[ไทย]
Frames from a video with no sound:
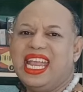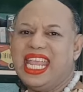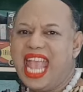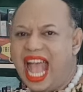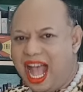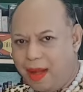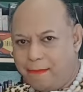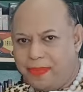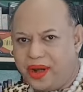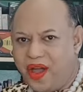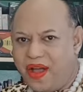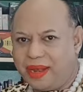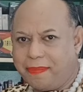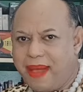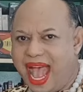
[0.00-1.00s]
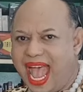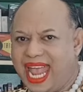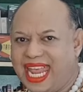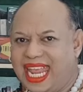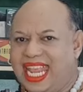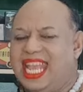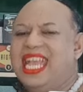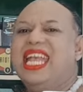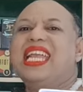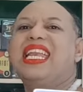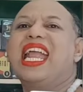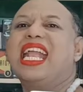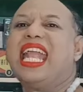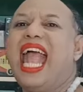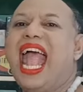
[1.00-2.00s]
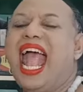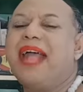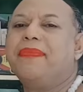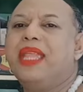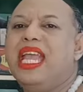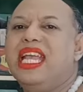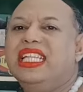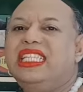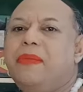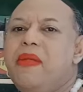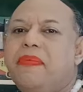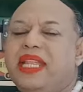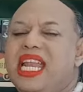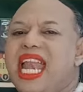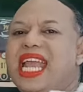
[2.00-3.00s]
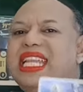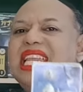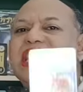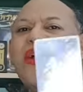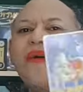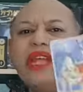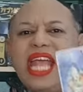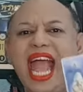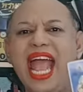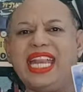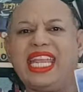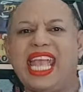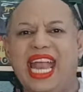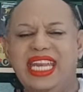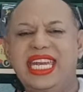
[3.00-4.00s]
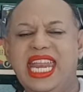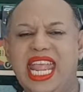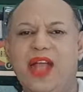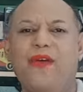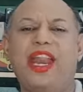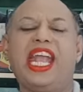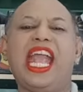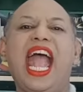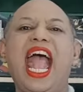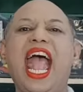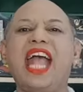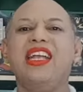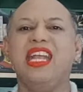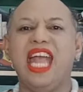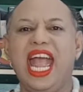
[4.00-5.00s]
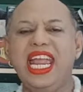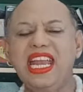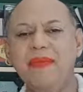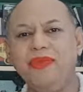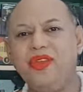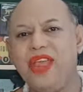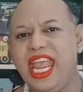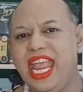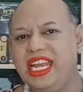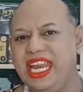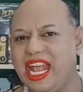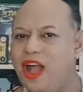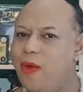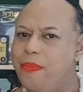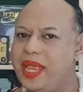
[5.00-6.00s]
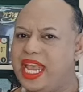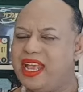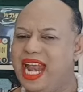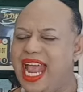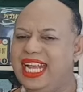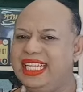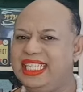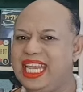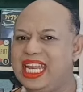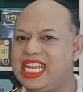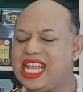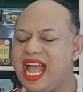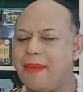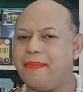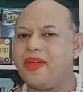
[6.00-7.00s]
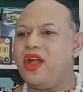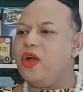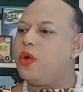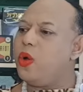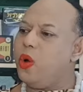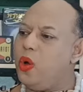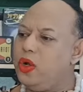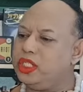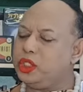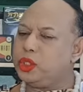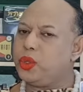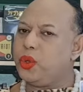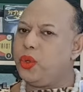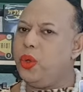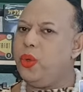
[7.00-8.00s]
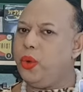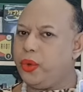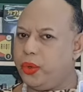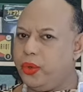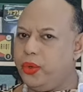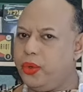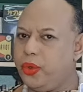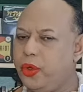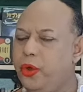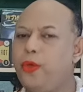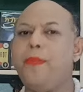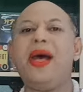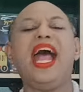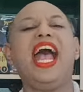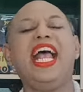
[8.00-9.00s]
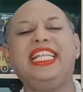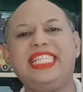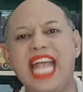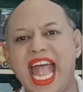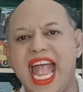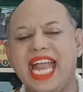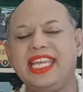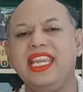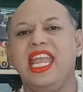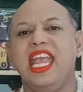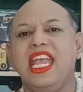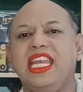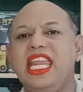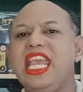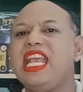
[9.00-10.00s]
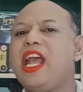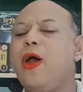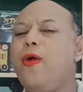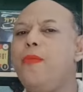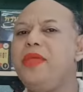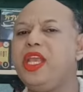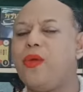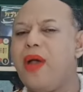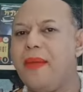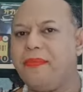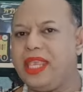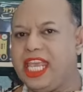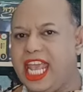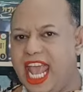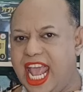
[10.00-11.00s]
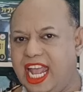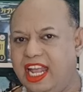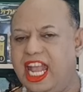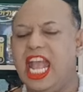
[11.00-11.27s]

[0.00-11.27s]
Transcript: อย่างปลอดภัยนะคะสำหรับท่านใดที่ต้องการกันเหนียวนะคะ ให้นำตัวเองเนี่ยเข้าไปใกล้ชิดกับโค้ชครูร้ครูบาอาจารย์ที่เขามีความเก่ง